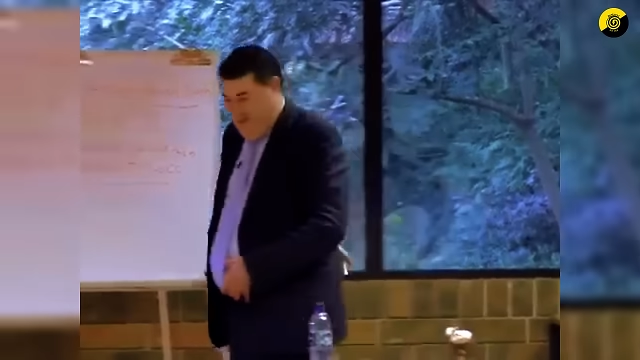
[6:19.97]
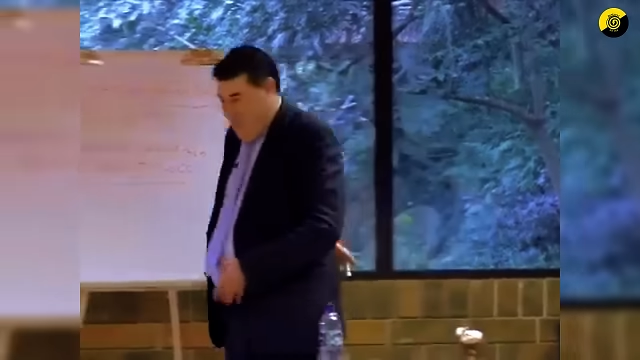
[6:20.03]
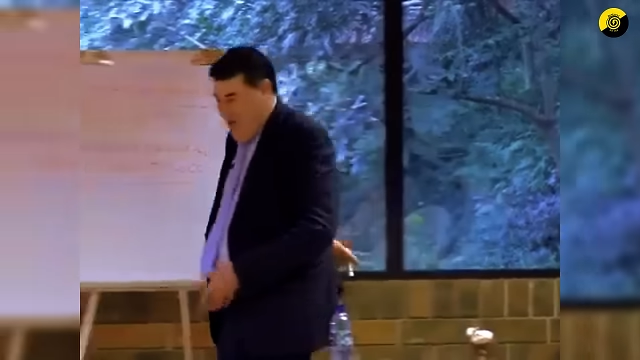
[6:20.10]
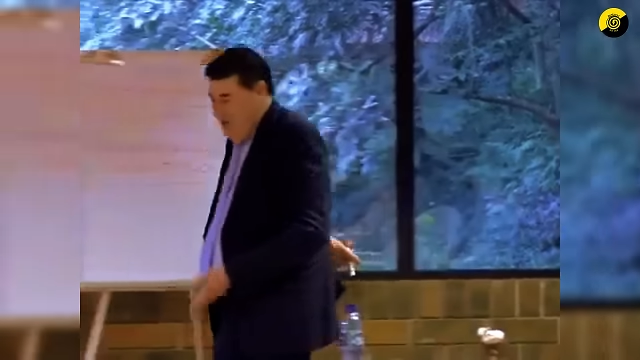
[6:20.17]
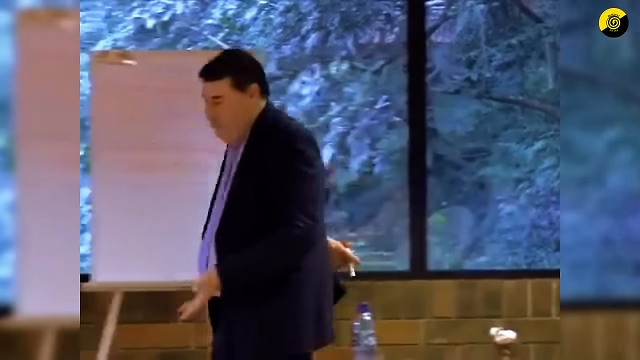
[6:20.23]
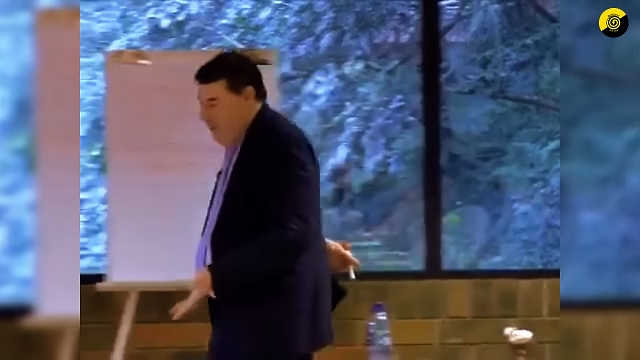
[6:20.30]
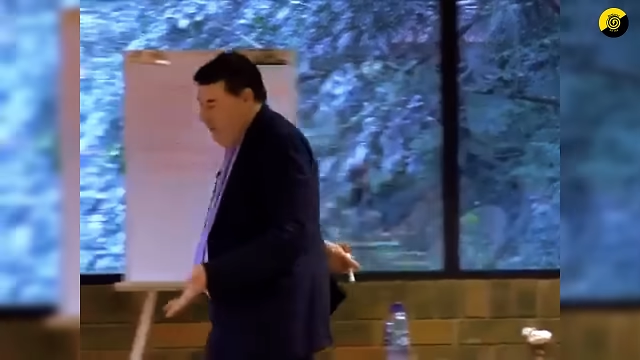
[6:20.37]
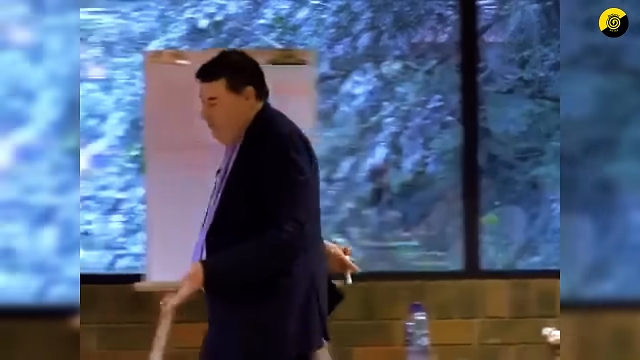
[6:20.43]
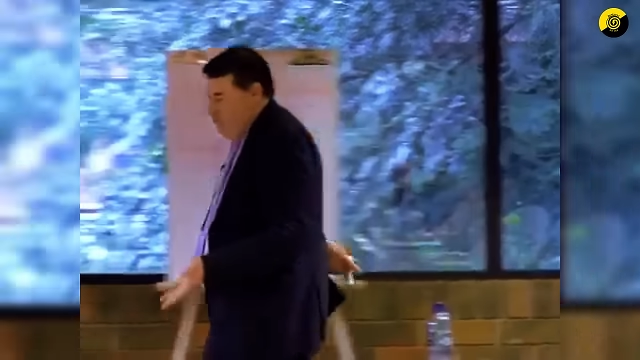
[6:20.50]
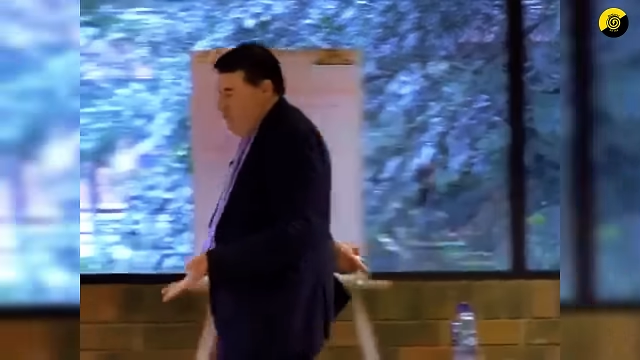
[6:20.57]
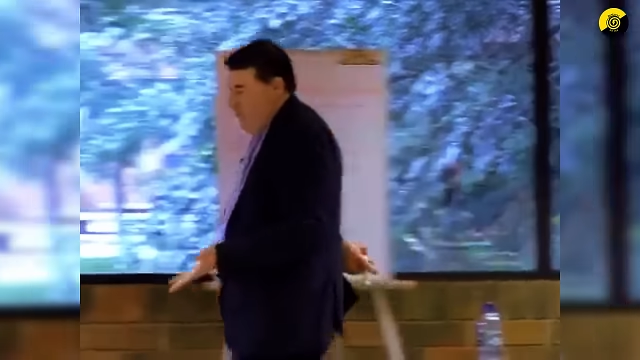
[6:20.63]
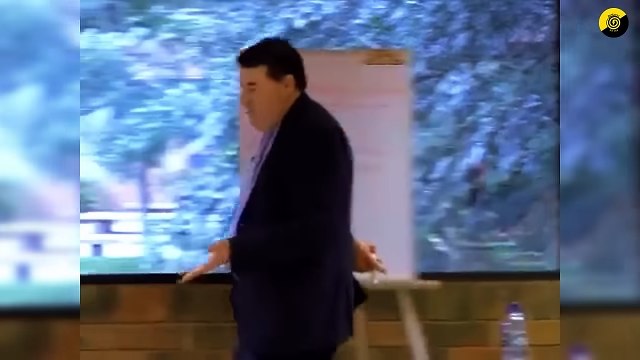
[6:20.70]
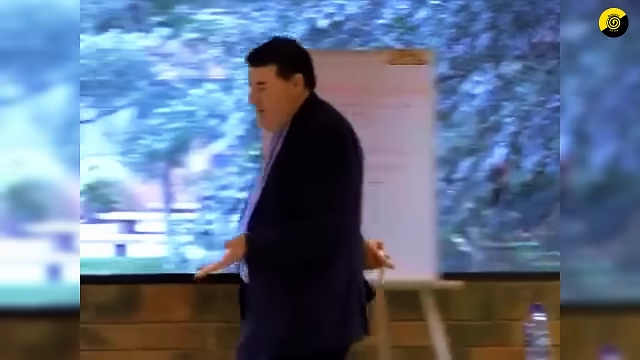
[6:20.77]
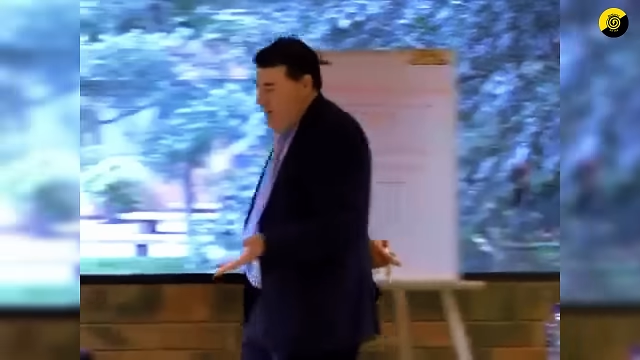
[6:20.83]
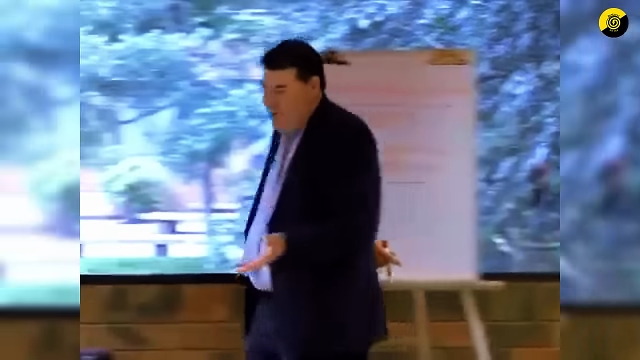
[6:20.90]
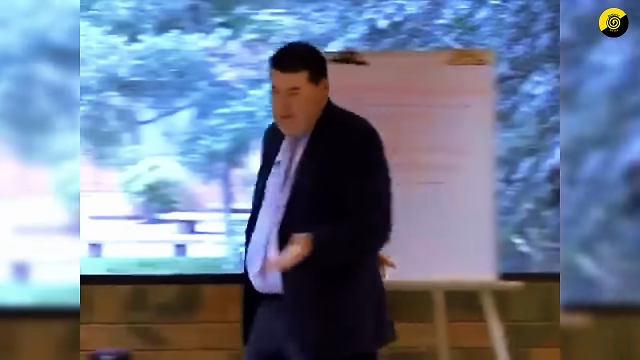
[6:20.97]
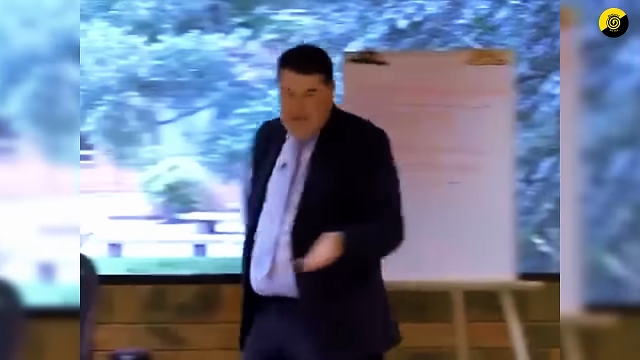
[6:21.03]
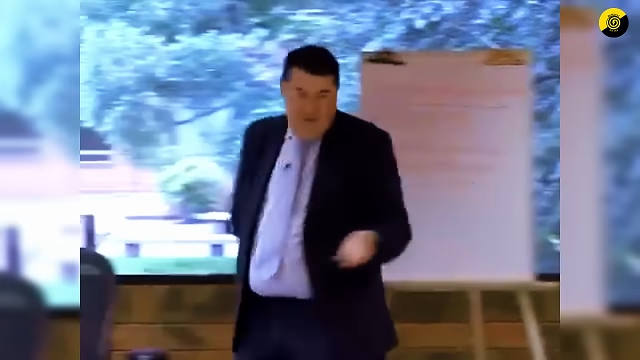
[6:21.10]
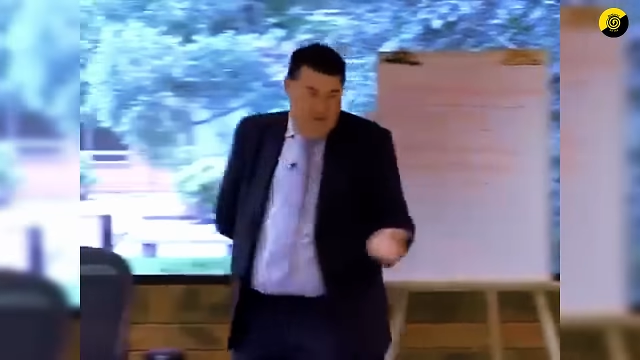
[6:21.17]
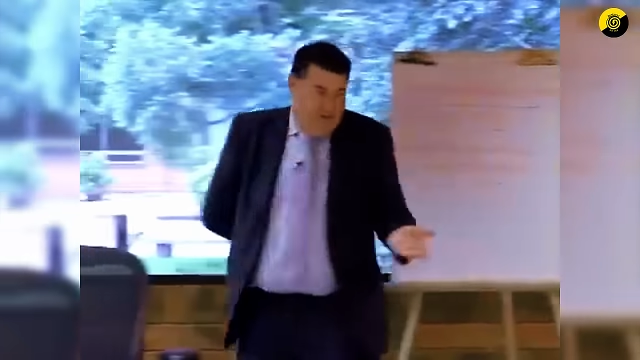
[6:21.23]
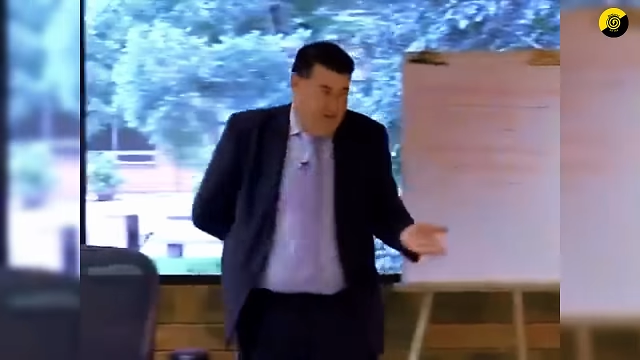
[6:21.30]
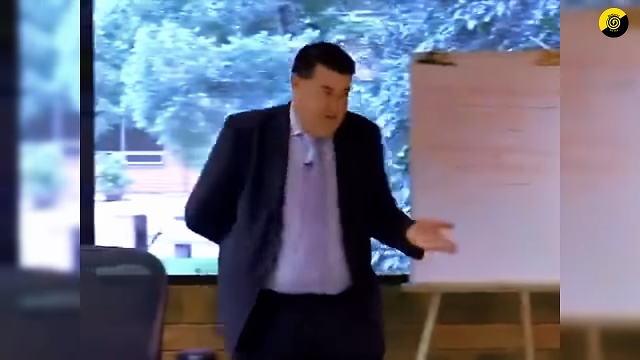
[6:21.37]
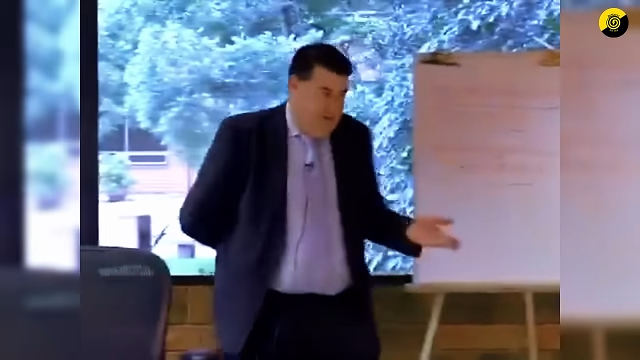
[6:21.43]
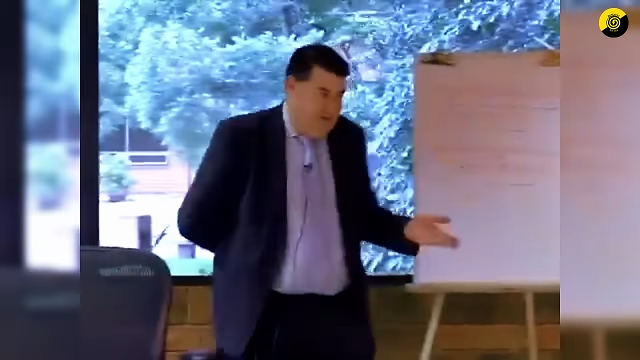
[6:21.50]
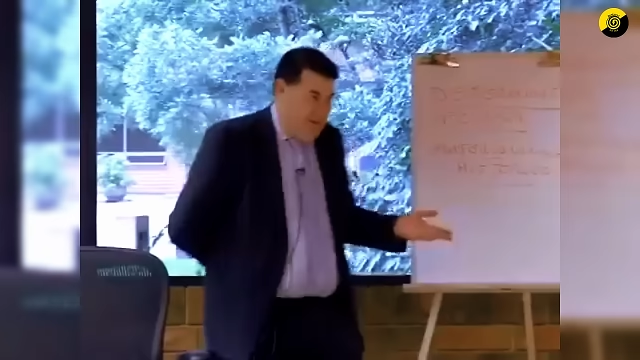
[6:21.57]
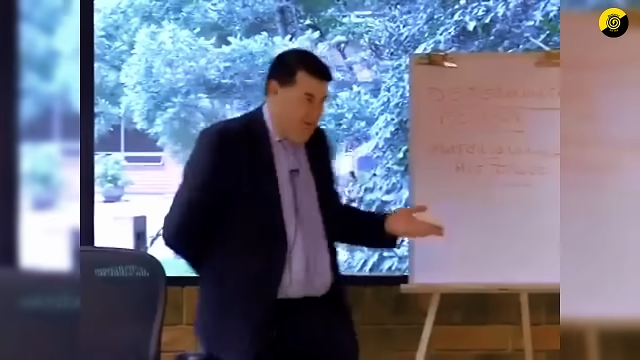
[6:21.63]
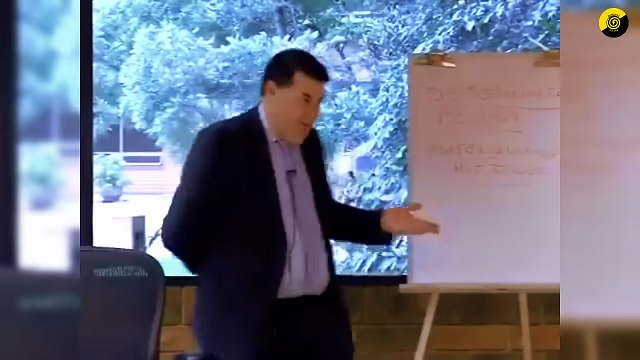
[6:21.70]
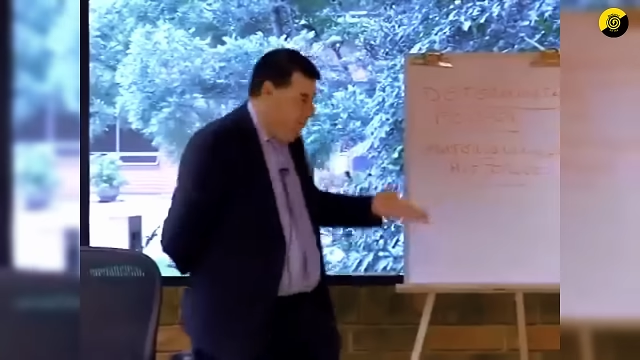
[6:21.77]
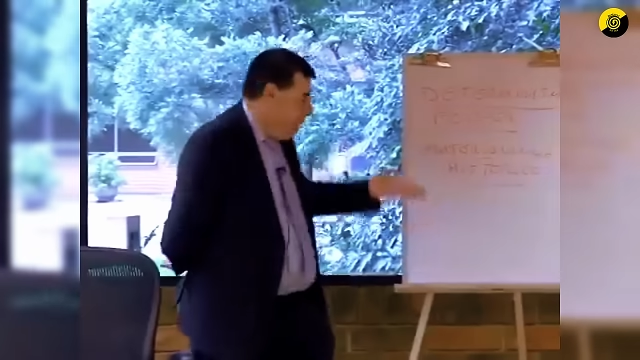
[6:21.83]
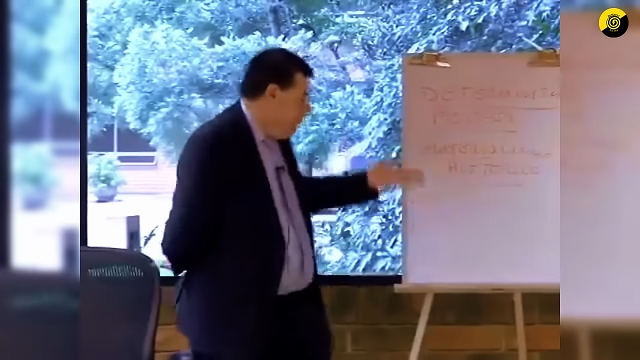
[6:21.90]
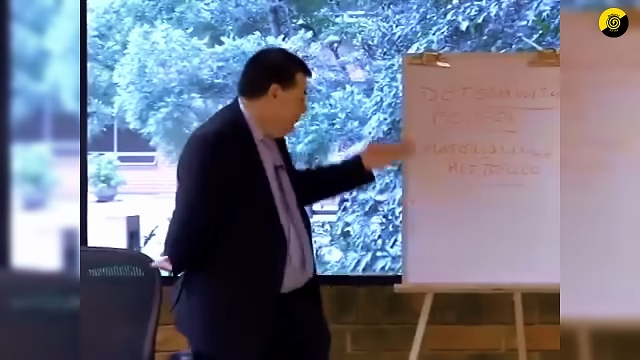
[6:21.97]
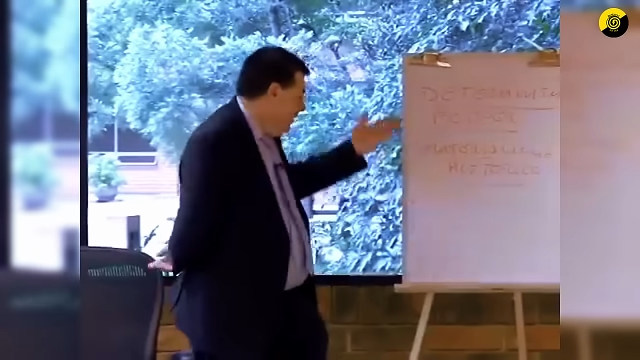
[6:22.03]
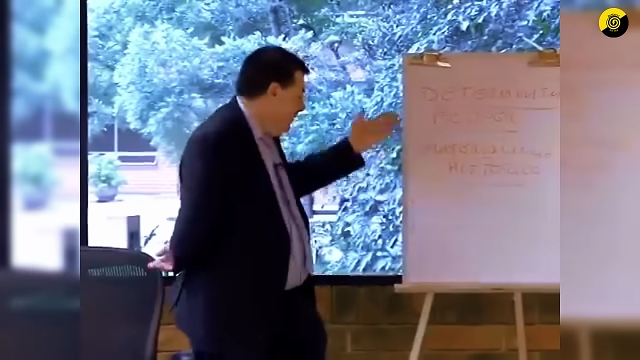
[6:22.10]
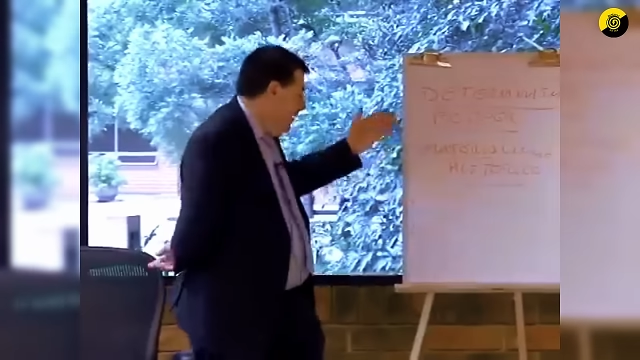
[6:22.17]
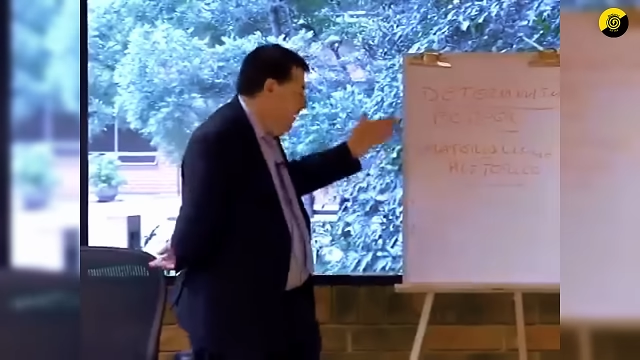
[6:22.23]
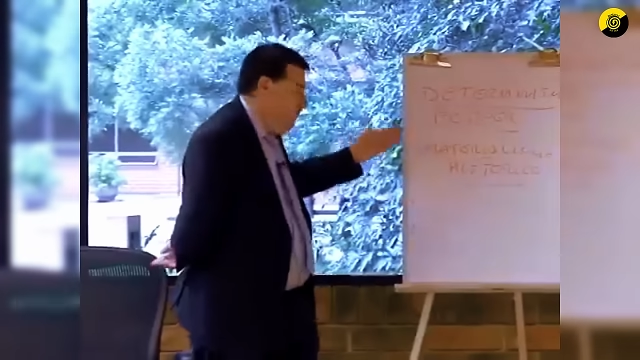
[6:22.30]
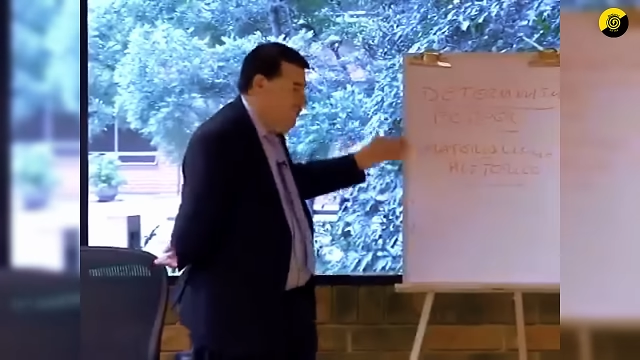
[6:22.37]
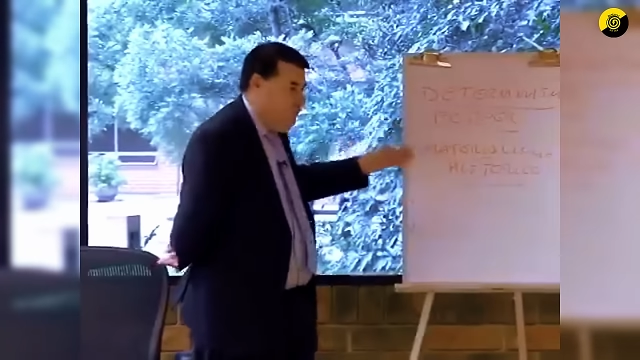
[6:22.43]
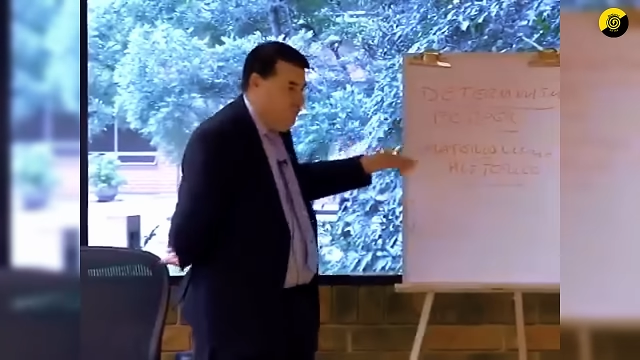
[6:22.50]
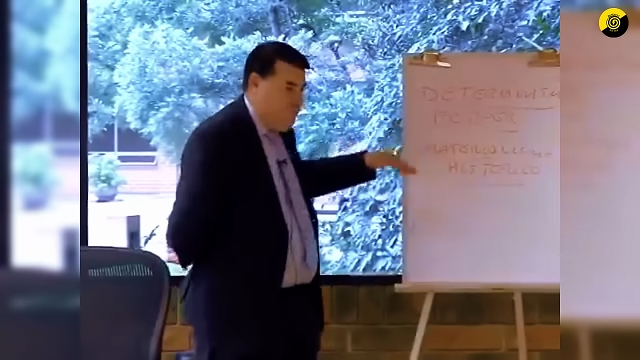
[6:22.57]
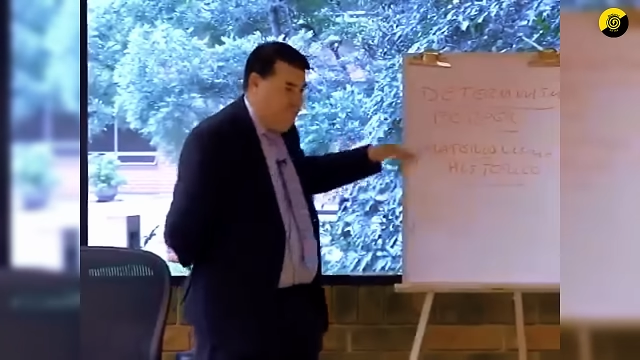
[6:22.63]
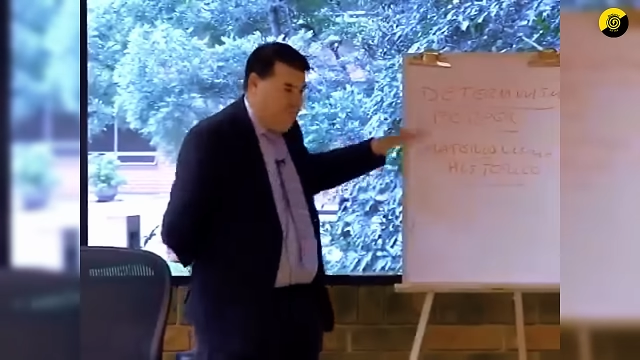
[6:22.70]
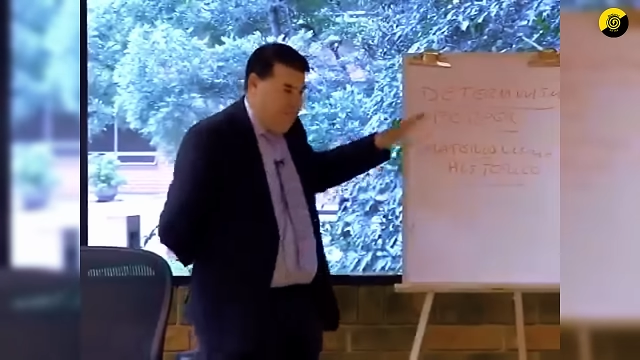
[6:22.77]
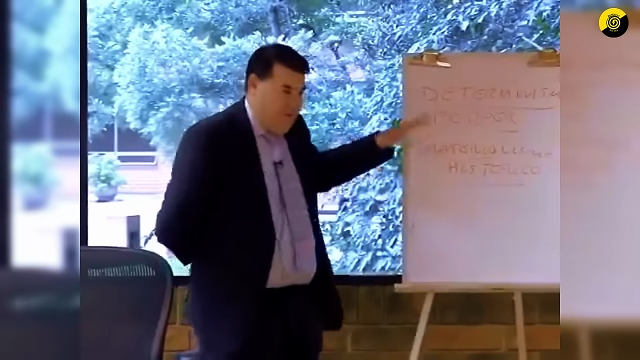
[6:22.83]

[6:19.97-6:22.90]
Más nunca pisó una fábrica, nunca había un trabajador